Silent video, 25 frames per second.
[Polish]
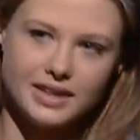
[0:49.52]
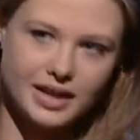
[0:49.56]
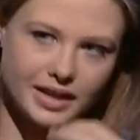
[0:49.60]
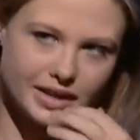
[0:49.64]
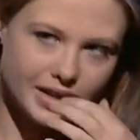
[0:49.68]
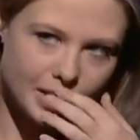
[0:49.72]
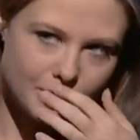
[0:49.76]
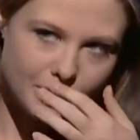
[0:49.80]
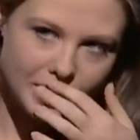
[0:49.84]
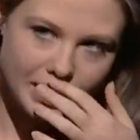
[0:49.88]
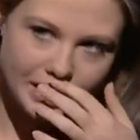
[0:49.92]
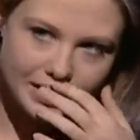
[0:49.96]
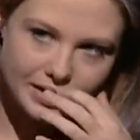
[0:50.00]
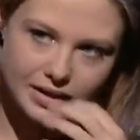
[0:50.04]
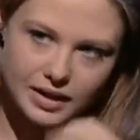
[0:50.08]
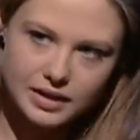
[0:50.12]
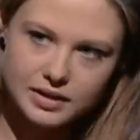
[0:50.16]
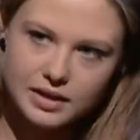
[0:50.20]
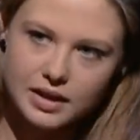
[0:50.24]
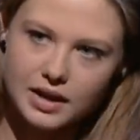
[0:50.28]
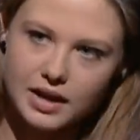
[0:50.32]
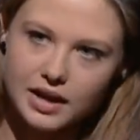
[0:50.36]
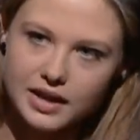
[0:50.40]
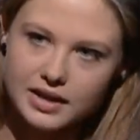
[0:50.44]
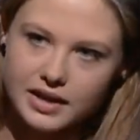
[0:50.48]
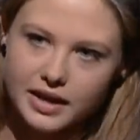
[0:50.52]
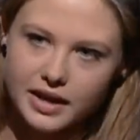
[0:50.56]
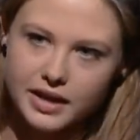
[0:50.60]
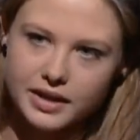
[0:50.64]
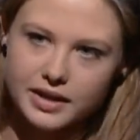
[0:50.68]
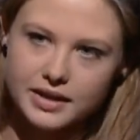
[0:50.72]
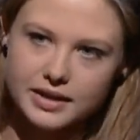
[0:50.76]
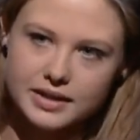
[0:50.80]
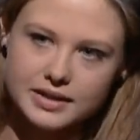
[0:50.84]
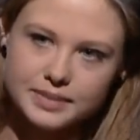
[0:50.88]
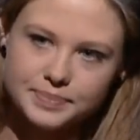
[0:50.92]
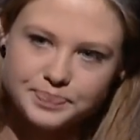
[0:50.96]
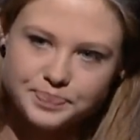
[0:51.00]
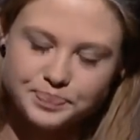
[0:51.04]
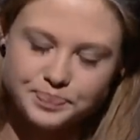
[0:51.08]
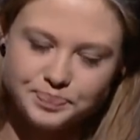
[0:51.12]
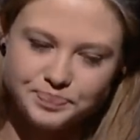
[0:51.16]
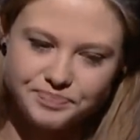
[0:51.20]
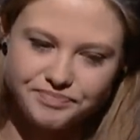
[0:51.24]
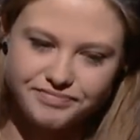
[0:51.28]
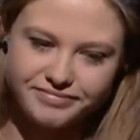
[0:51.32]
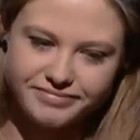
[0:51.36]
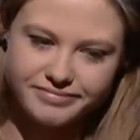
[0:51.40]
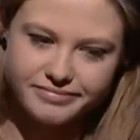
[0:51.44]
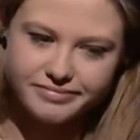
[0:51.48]
Ja gram Elle de la Hay.
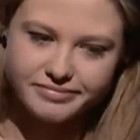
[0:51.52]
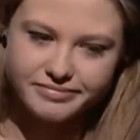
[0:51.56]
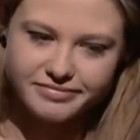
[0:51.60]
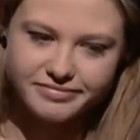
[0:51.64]
Mm.